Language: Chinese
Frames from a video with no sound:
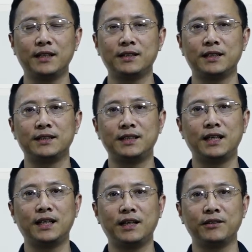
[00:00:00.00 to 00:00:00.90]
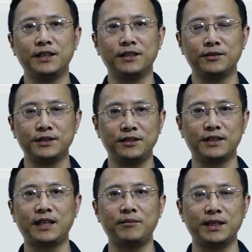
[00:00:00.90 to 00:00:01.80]
呃，将来要引用这段
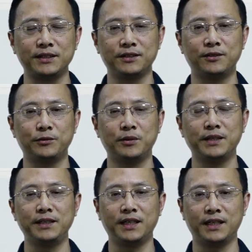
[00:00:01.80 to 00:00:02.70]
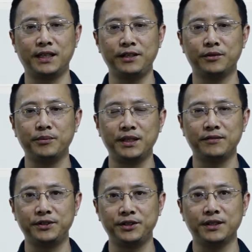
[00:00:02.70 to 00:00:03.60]
代码的时候，我们也可以用
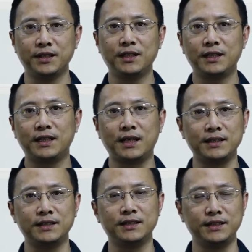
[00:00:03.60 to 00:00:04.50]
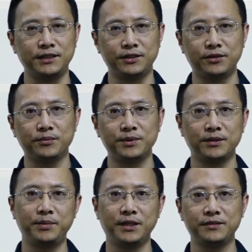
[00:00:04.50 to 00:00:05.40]
PFG。来进行引用，比如
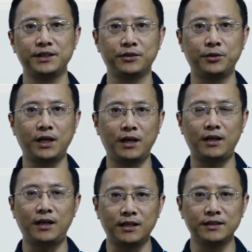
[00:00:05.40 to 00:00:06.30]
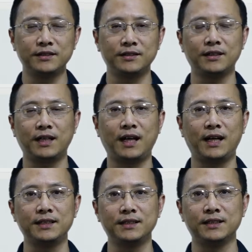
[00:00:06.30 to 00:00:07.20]
B L G 括号二，这还
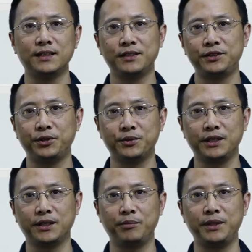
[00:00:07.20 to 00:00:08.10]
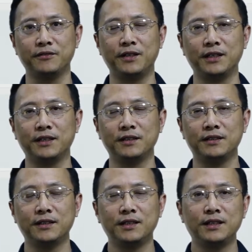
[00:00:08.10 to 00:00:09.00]
是求这个平方根。
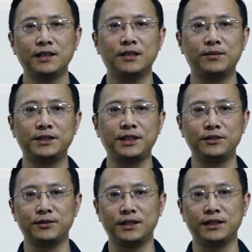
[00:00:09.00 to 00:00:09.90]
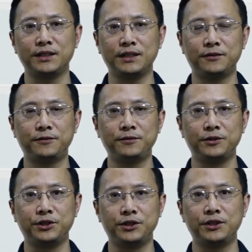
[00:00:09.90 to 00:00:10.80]
那么这种呢，这个赋
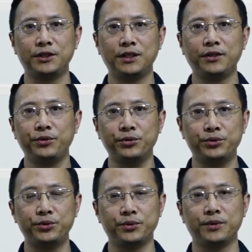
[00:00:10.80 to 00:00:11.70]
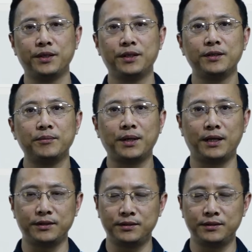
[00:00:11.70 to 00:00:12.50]
值语句，啊，